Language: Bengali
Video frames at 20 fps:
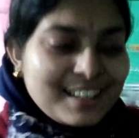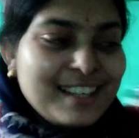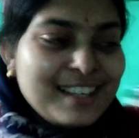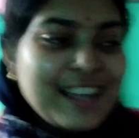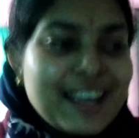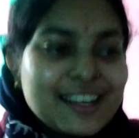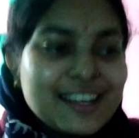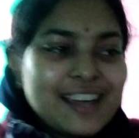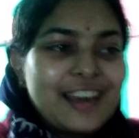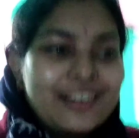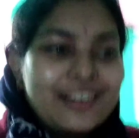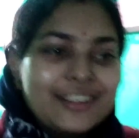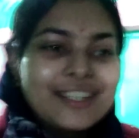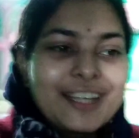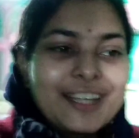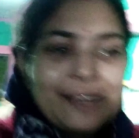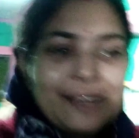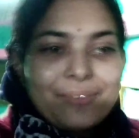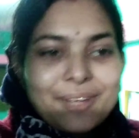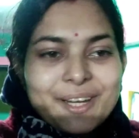না কারণ
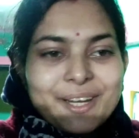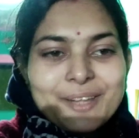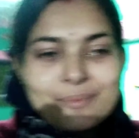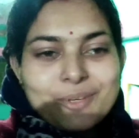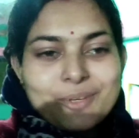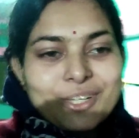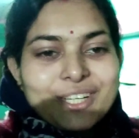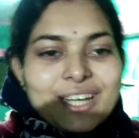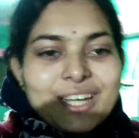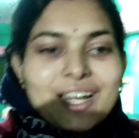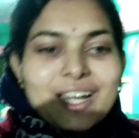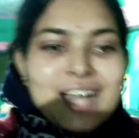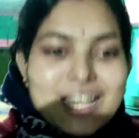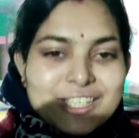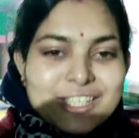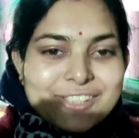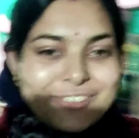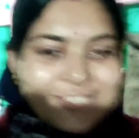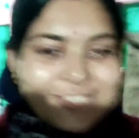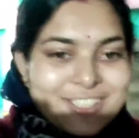টিভি রিমোটটা
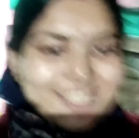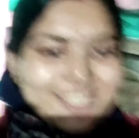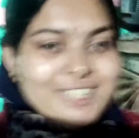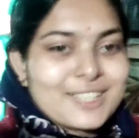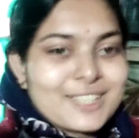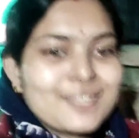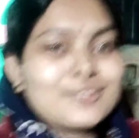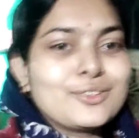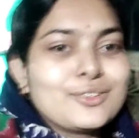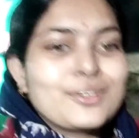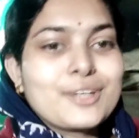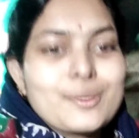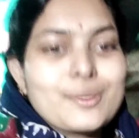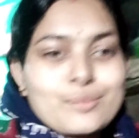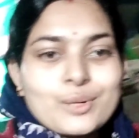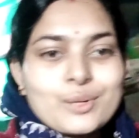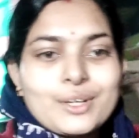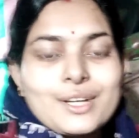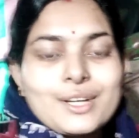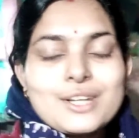কাজ করছে না তো
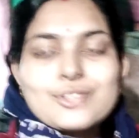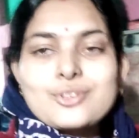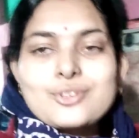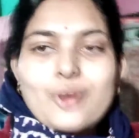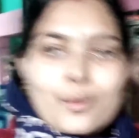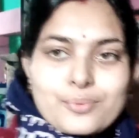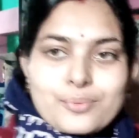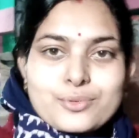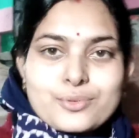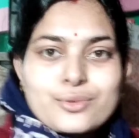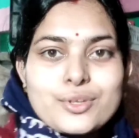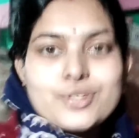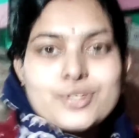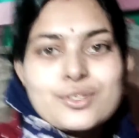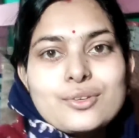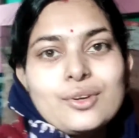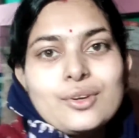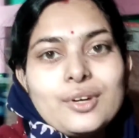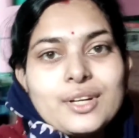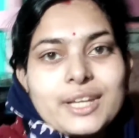রিমোটের সব
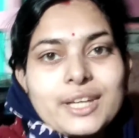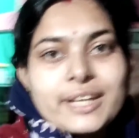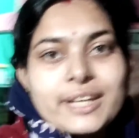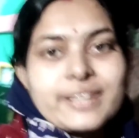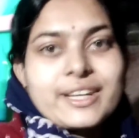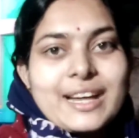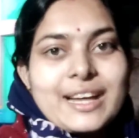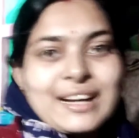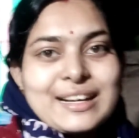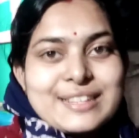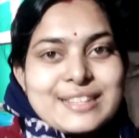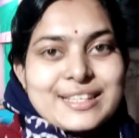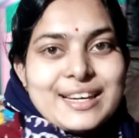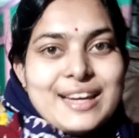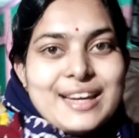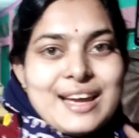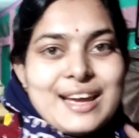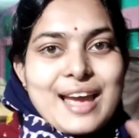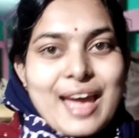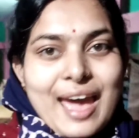সুইচগুলো ঠিকঠাক আছে
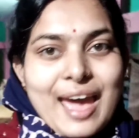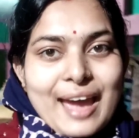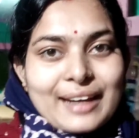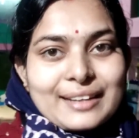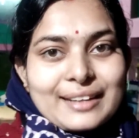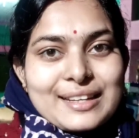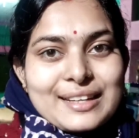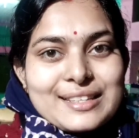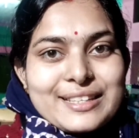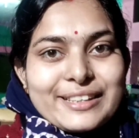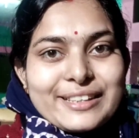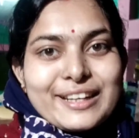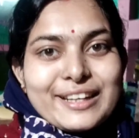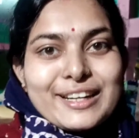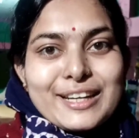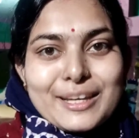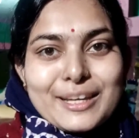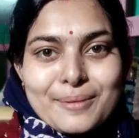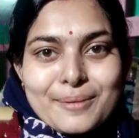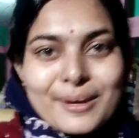একটা যেটা
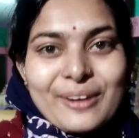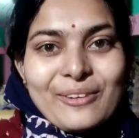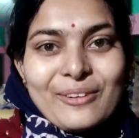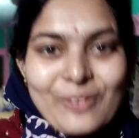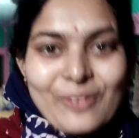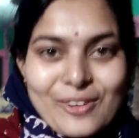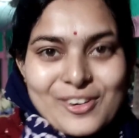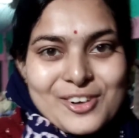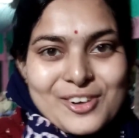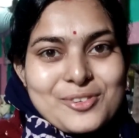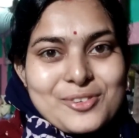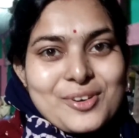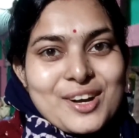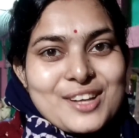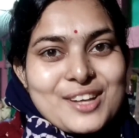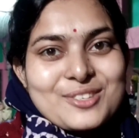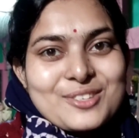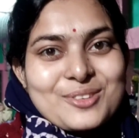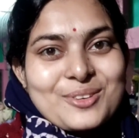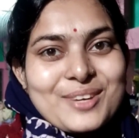টিভি অন
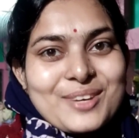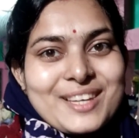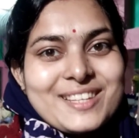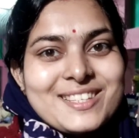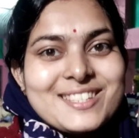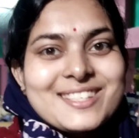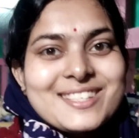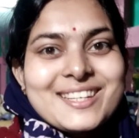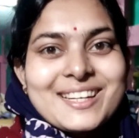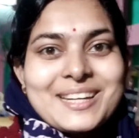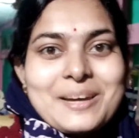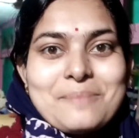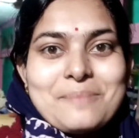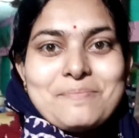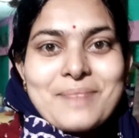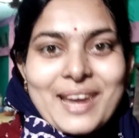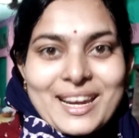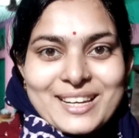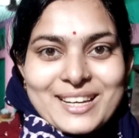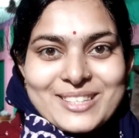হওয়ার সুইচ যেটা
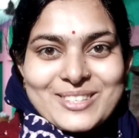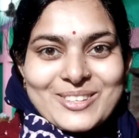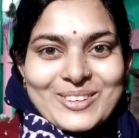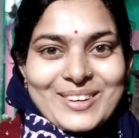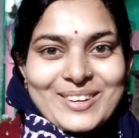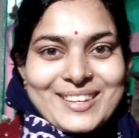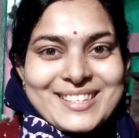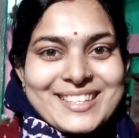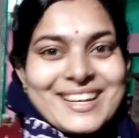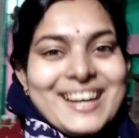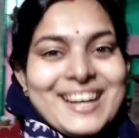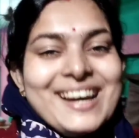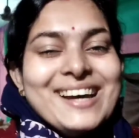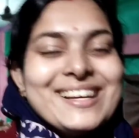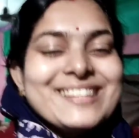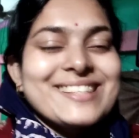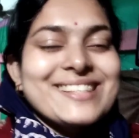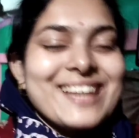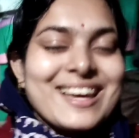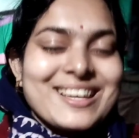মেন সুইচ
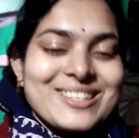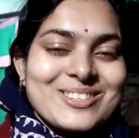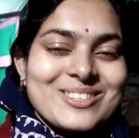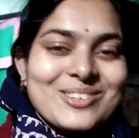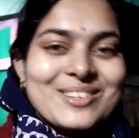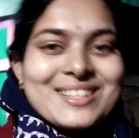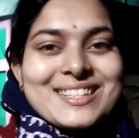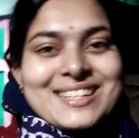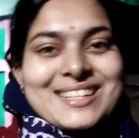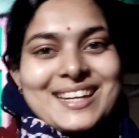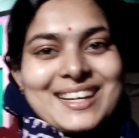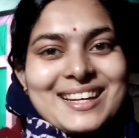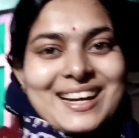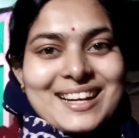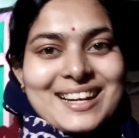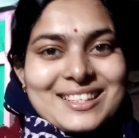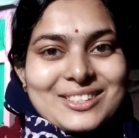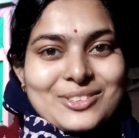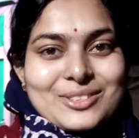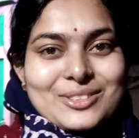সেই সুইচটাই কাজ